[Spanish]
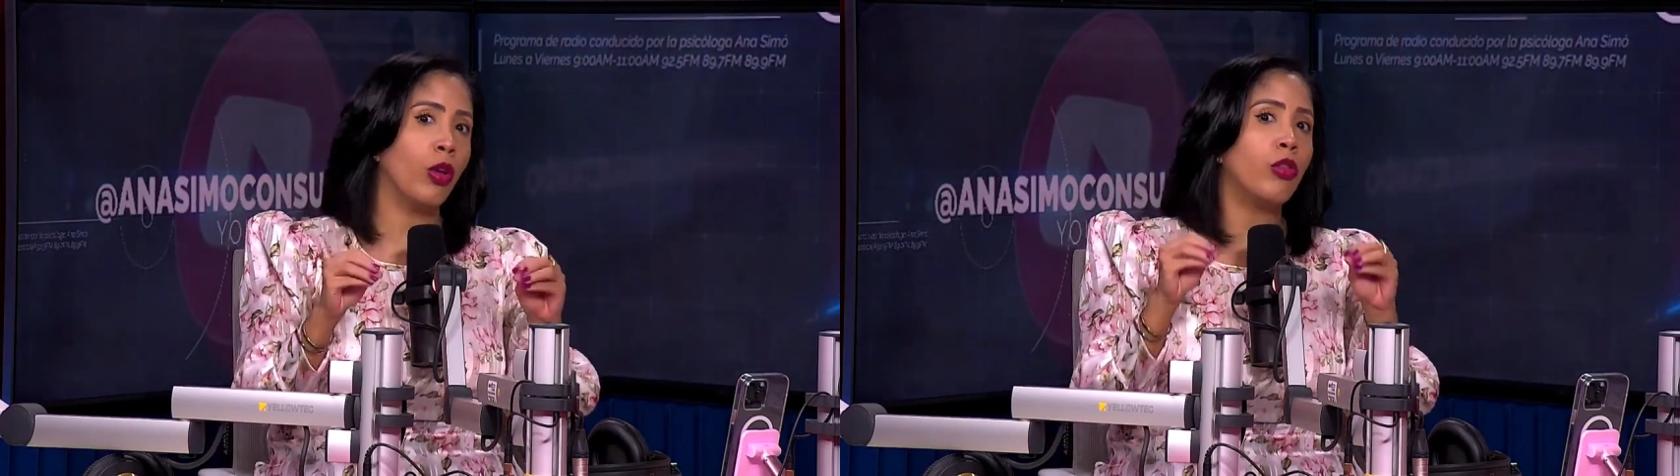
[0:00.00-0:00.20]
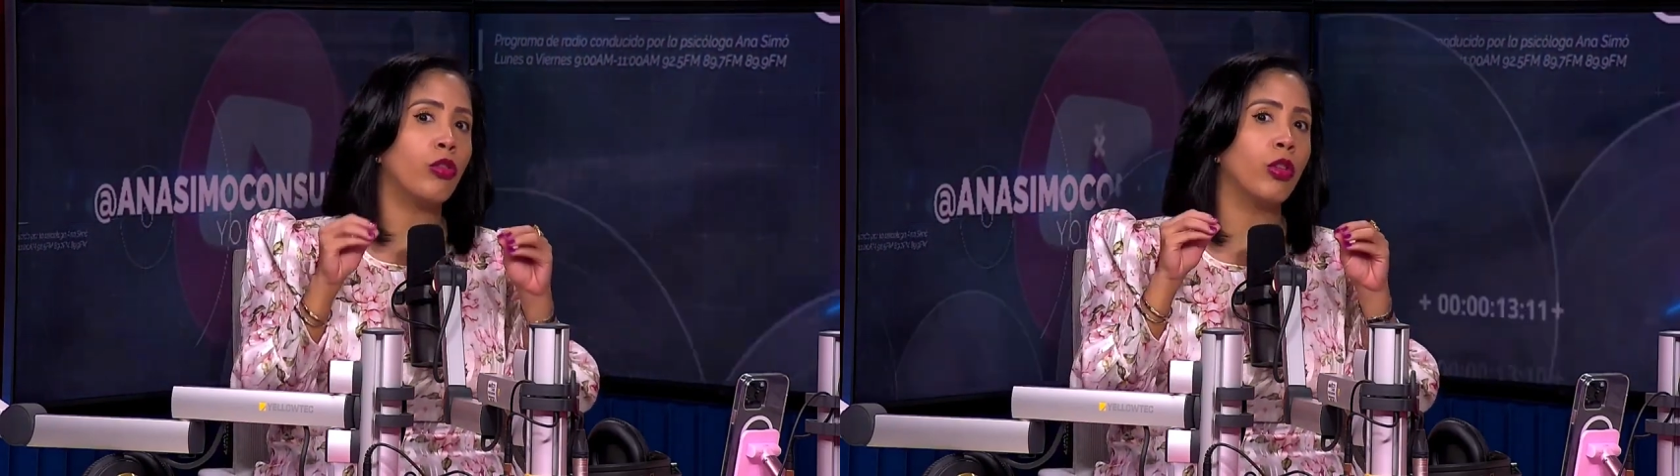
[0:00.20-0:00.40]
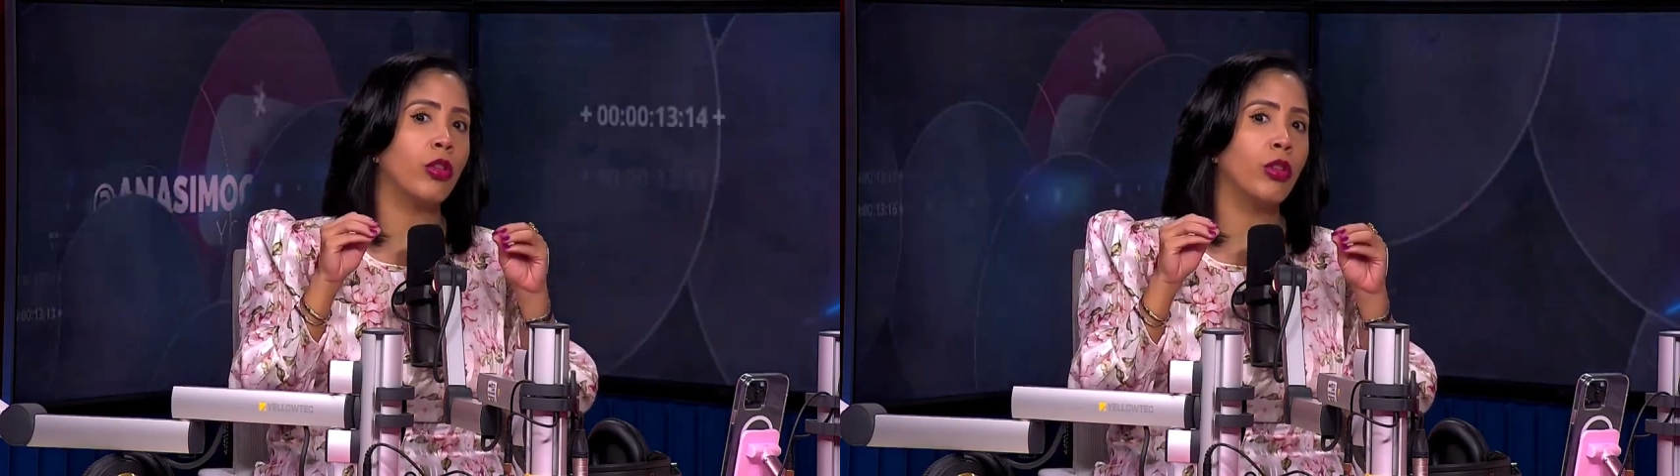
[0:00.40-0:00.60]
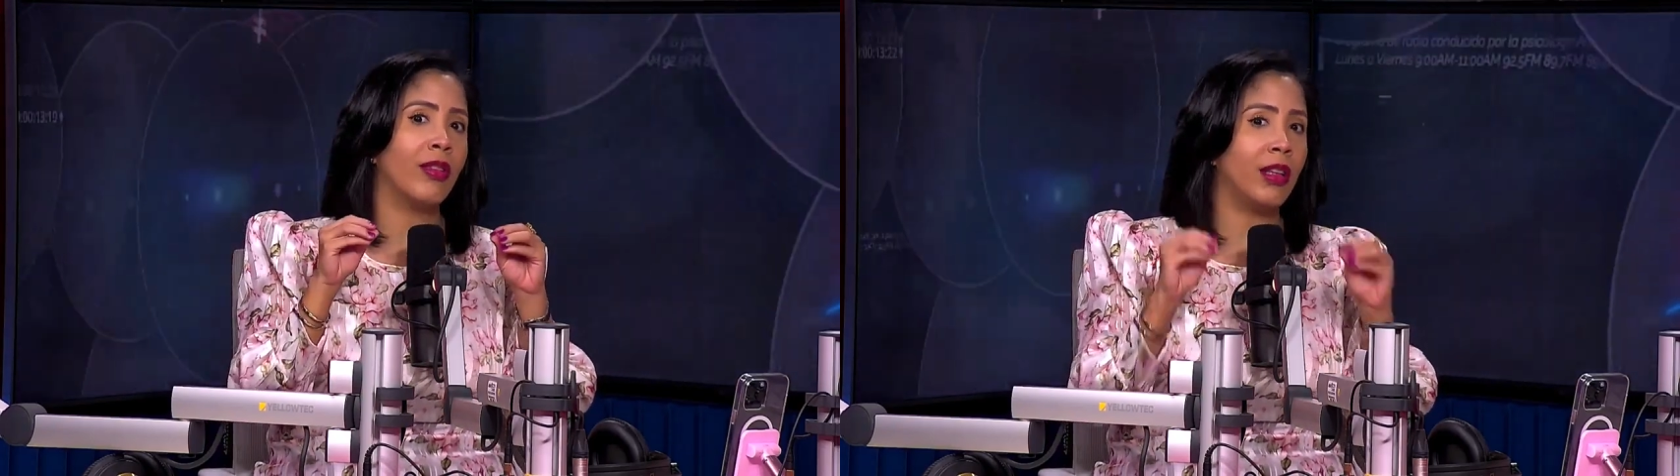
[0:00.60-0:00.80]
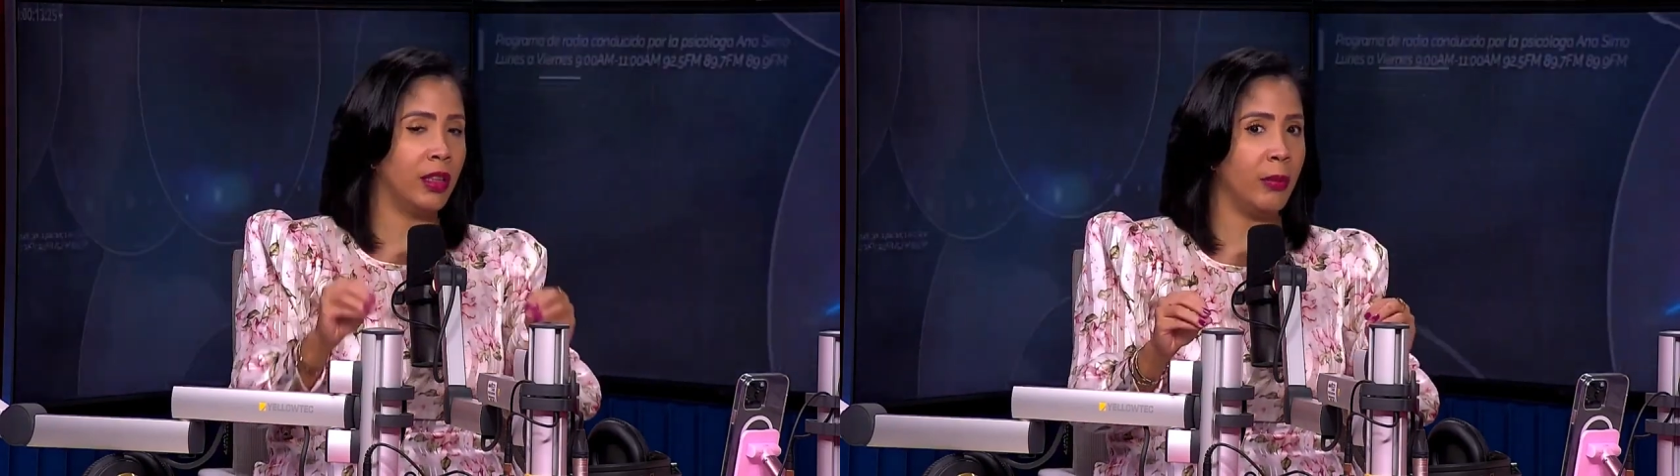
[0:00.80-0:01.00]
dos
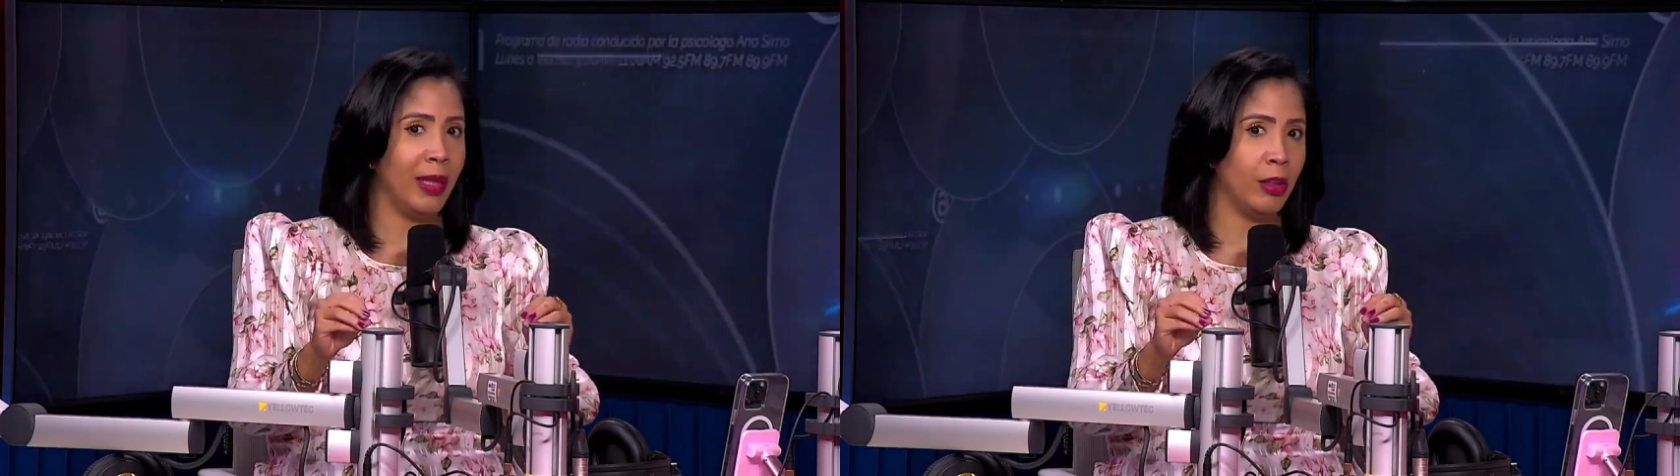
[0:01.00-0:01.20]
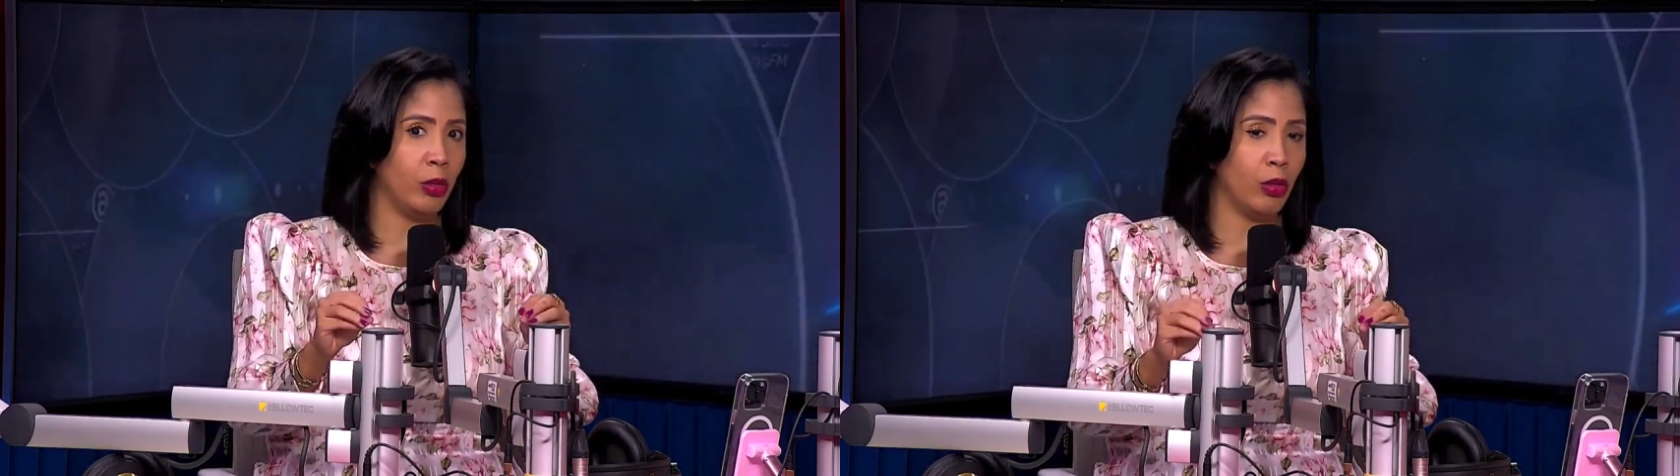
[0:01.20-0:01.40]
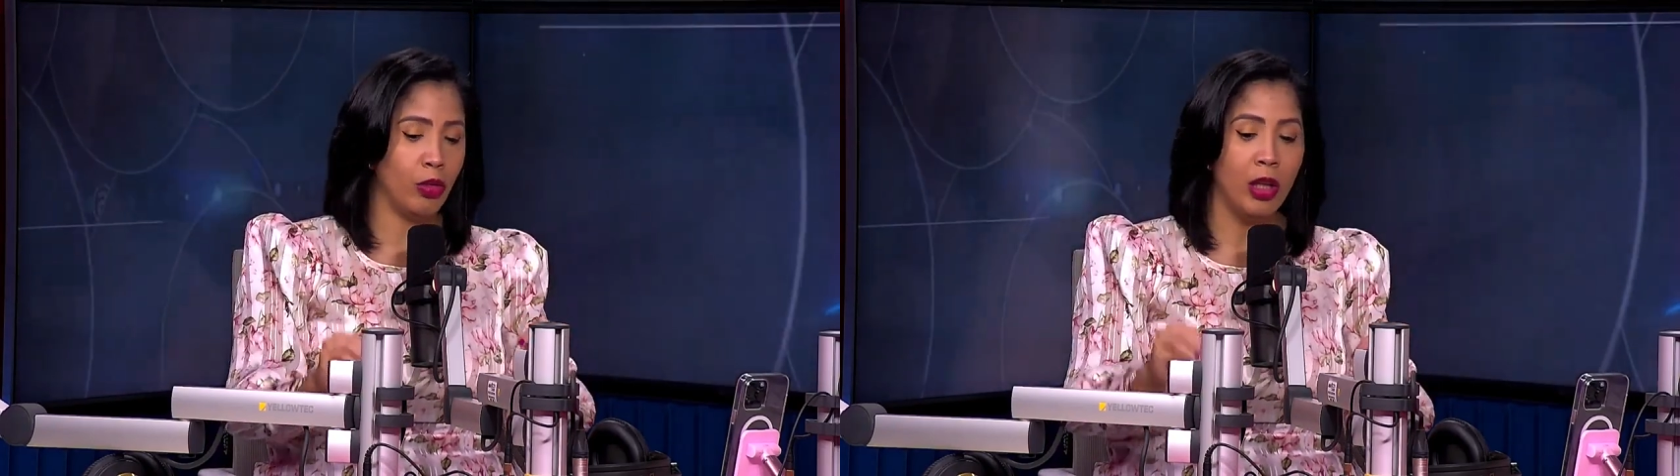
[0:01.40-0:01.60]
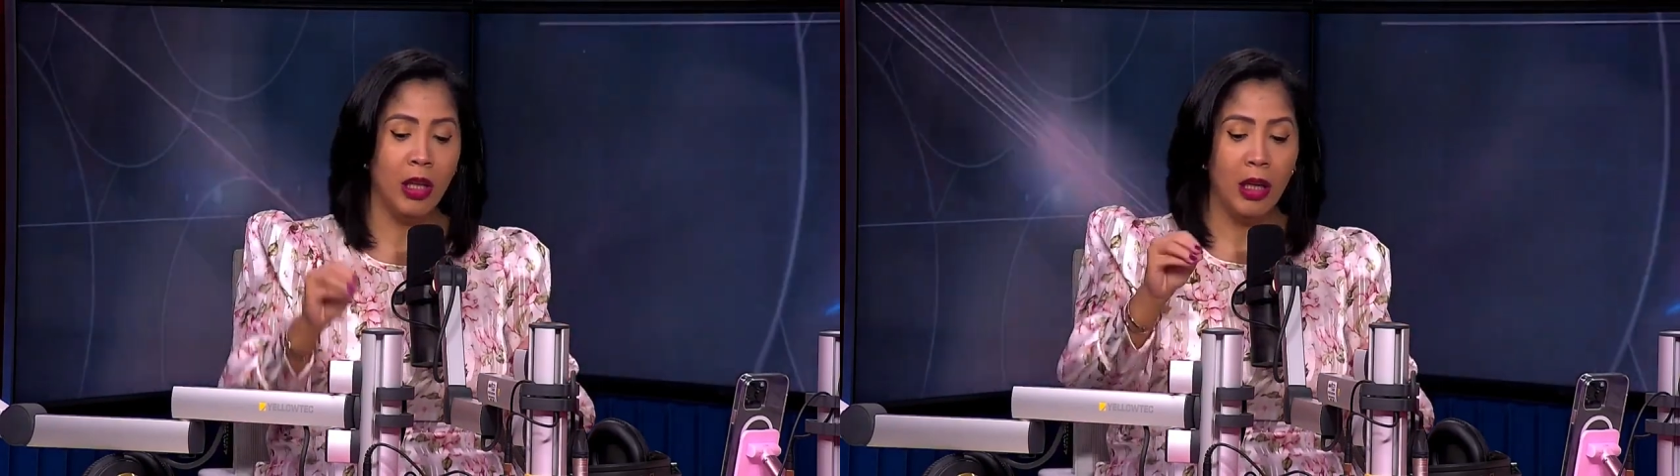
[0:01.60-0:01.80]
sentimientos,